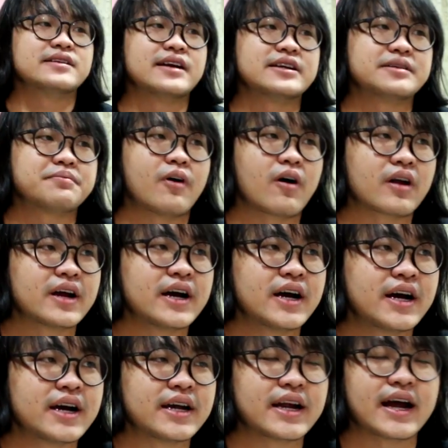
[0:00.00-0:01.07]
อยากจะบอกเล
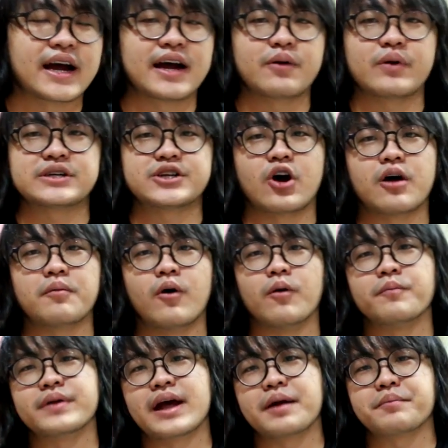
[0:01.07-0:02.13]
ยนะฮะว่าช่องผ
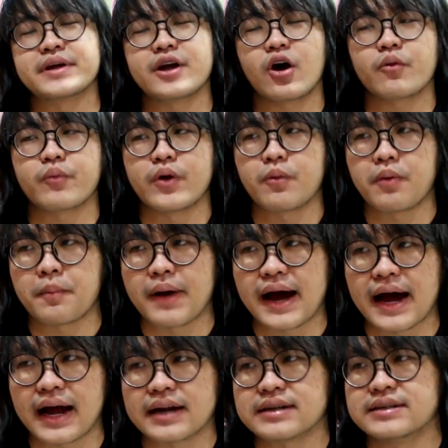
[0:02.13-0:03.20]
มเนี่ยมียอดวิวประ
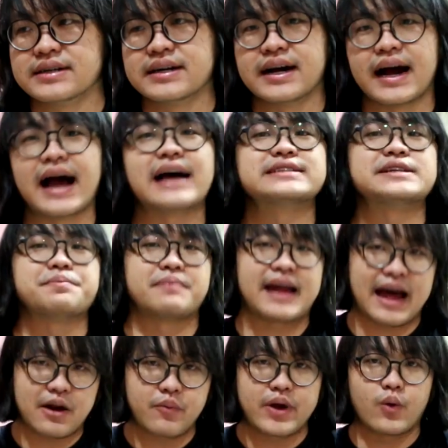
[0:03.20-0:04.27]
มาณ 50
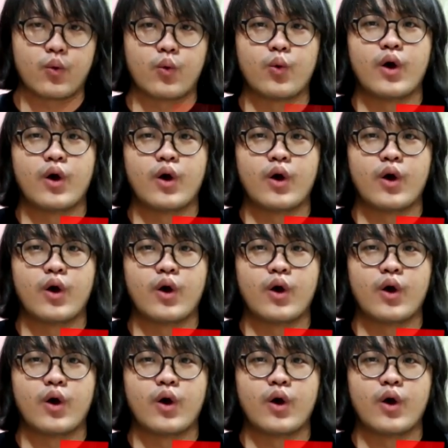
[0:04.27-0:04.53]
ล้านวิว